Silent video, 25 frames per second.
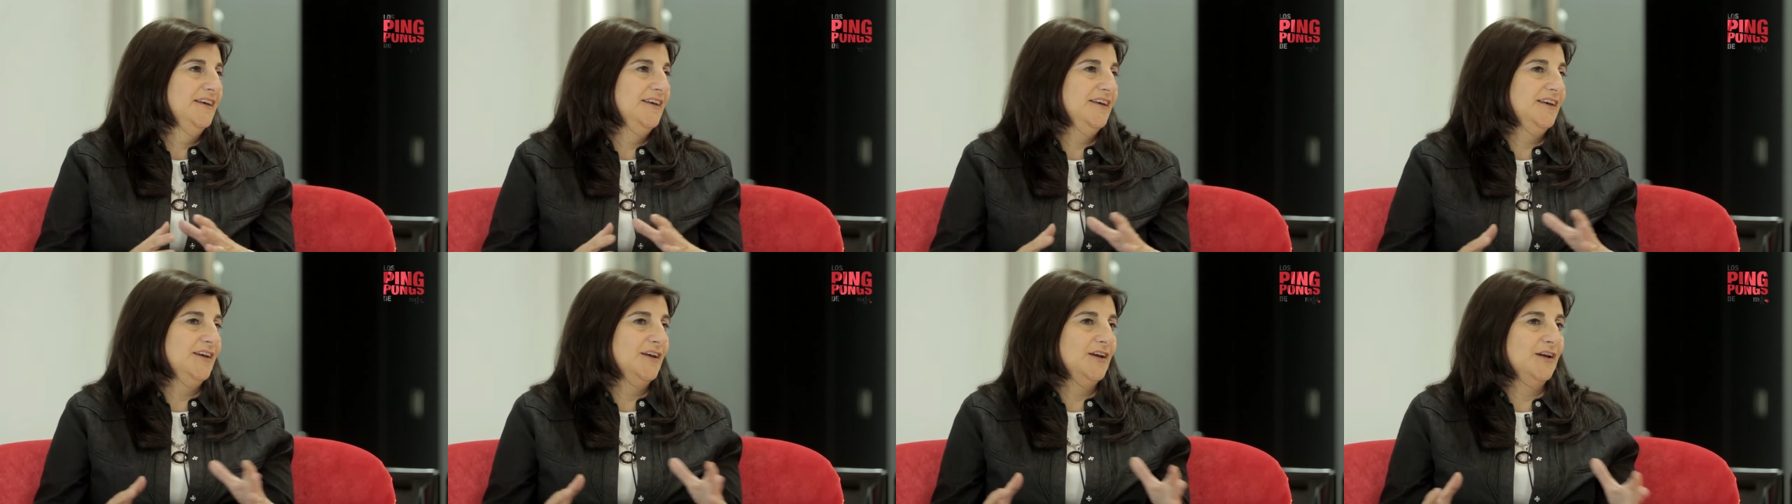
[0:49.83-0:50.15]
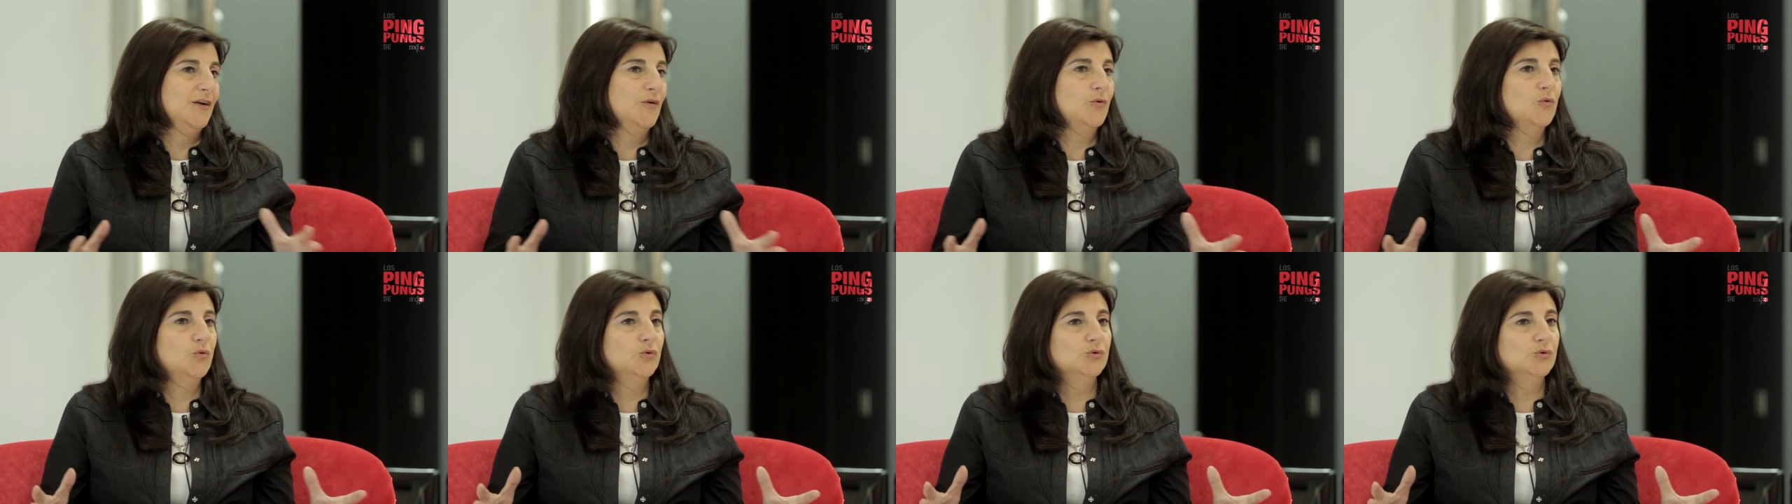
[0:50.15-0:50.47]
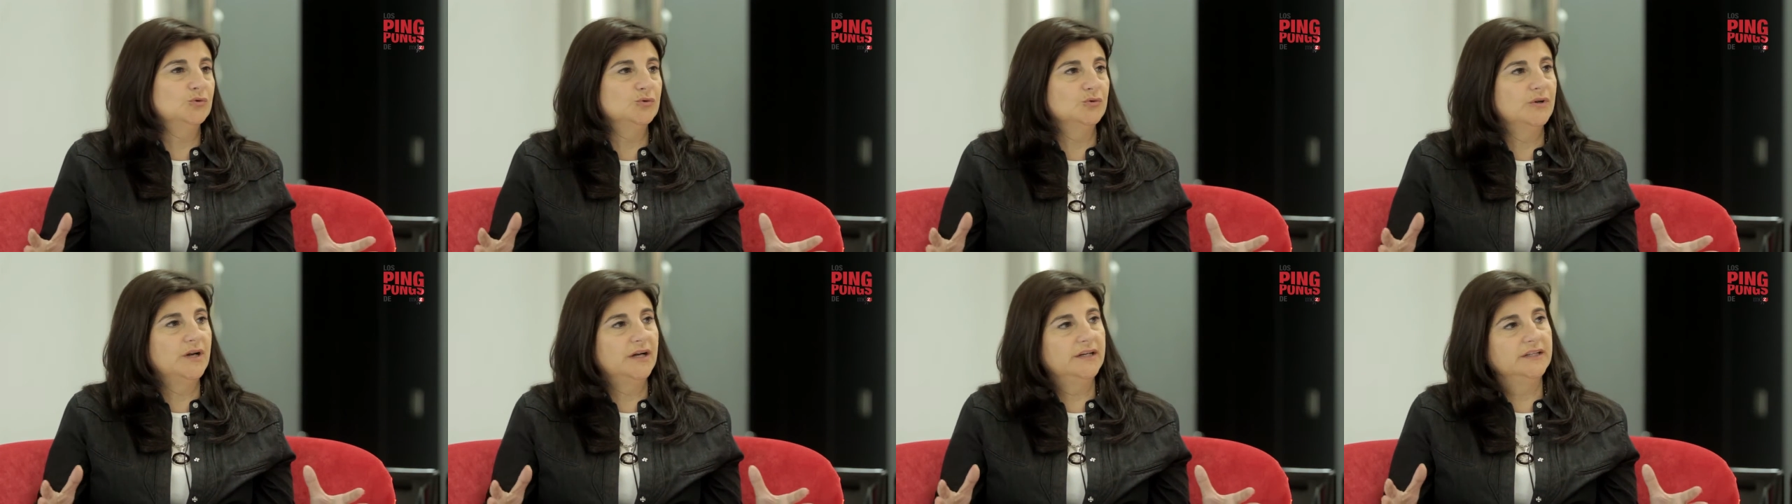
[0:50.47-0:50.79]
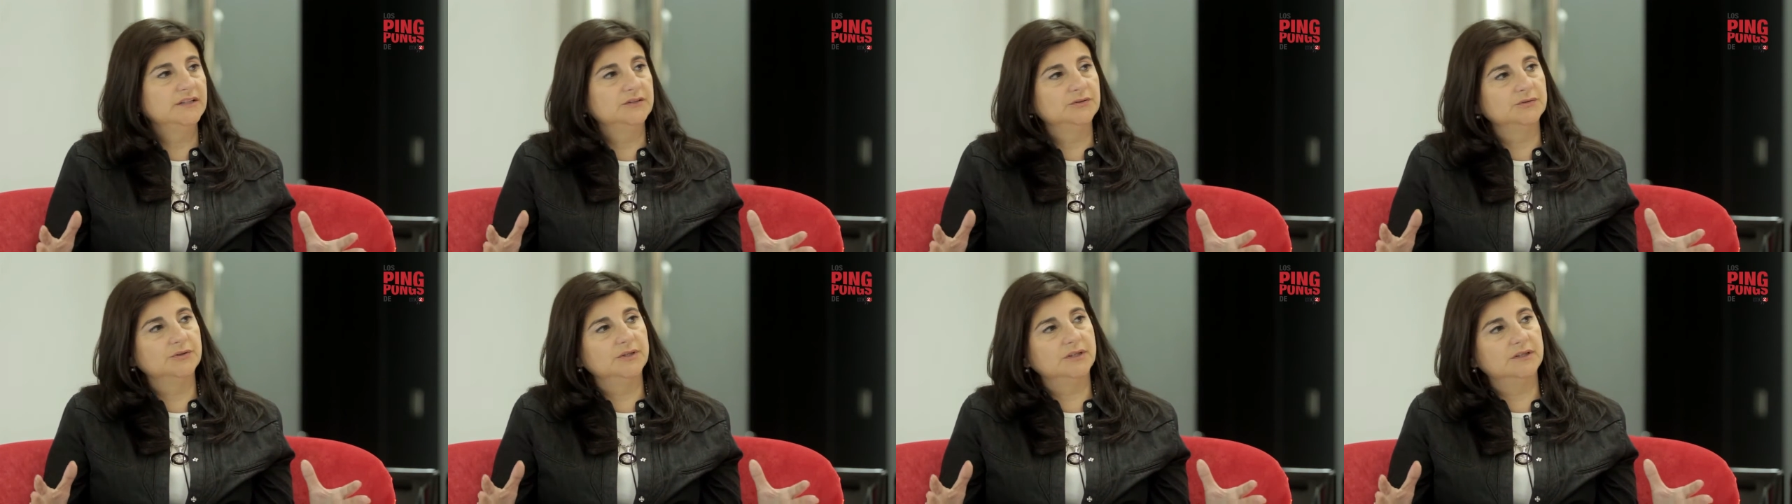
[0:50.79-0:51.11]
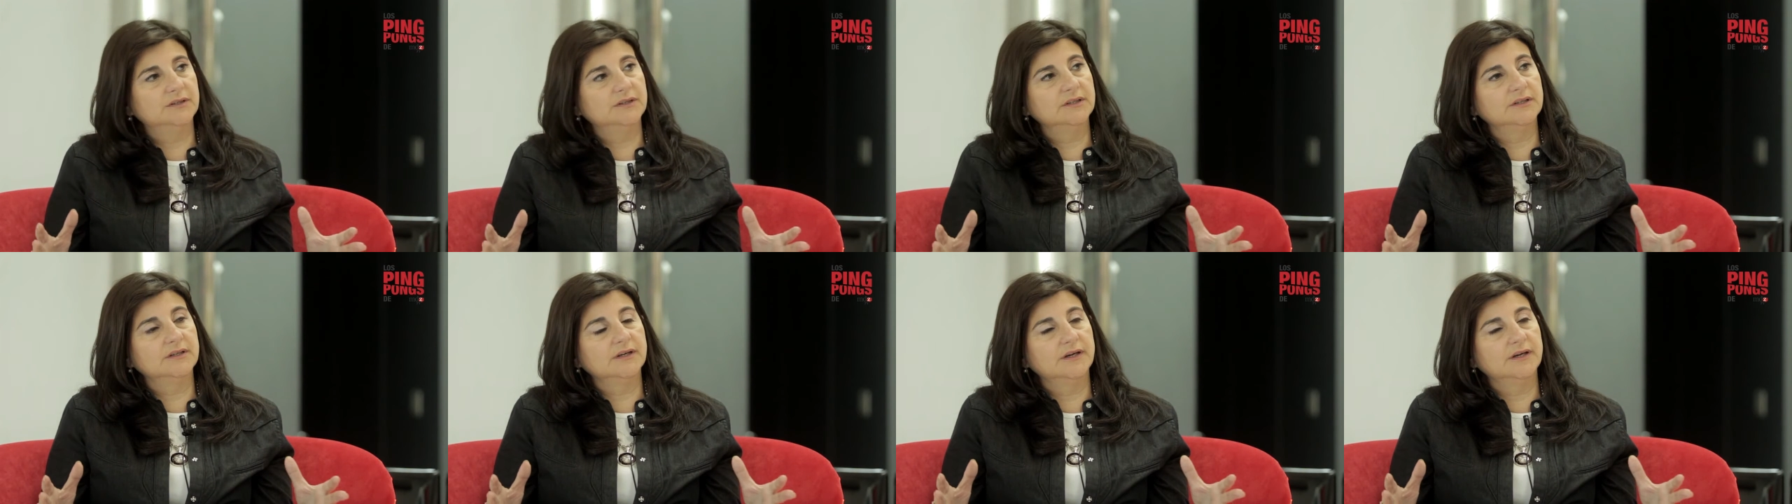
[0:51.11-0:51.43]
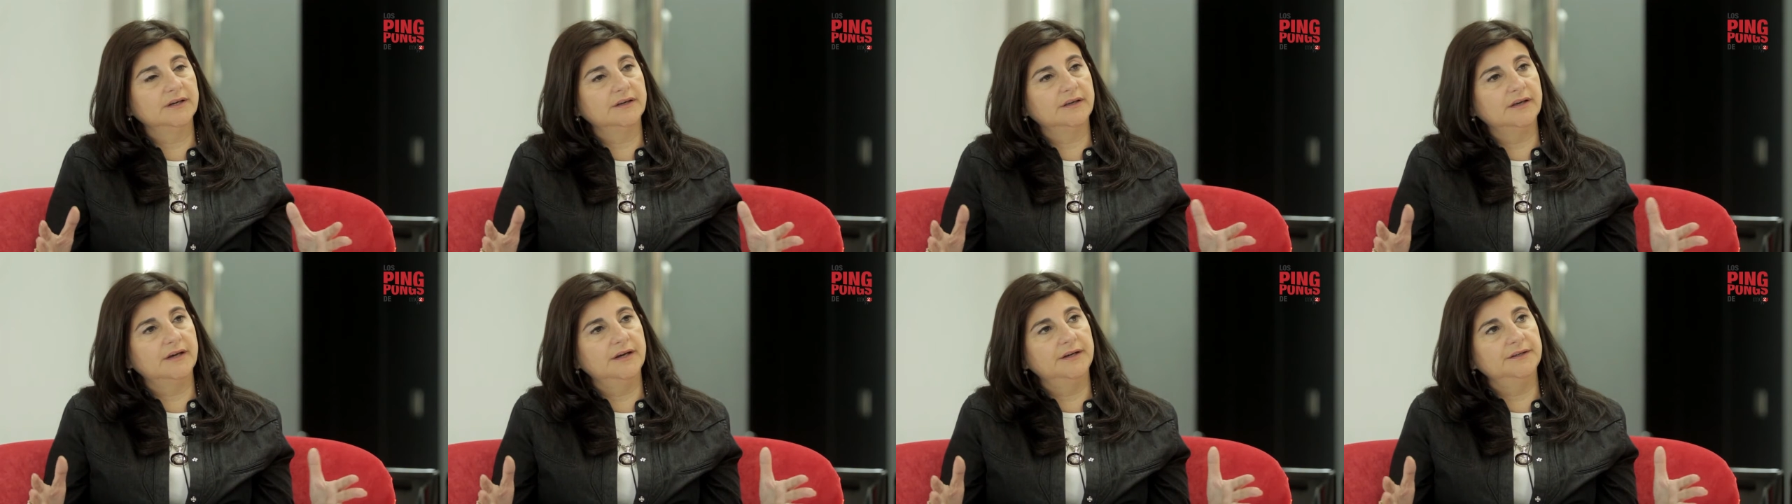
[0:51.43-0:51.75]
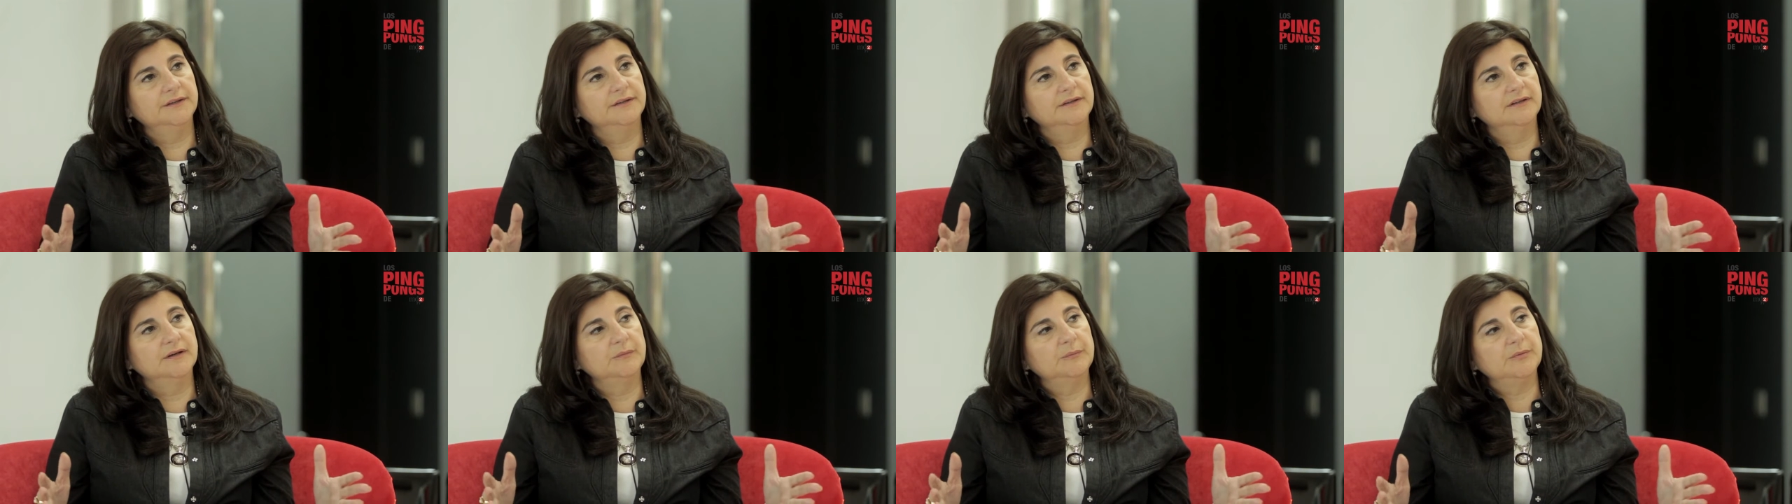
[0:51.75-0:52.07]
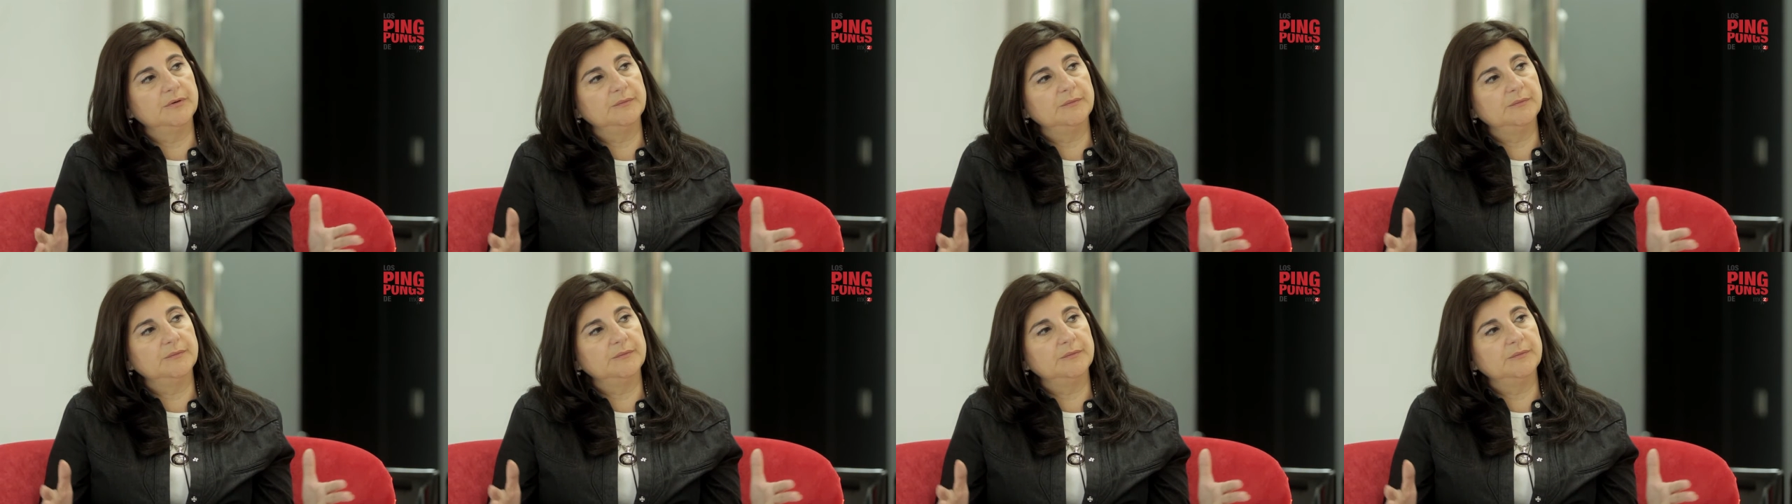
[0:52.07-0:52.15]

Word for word: eh, cultural y turística que hay en el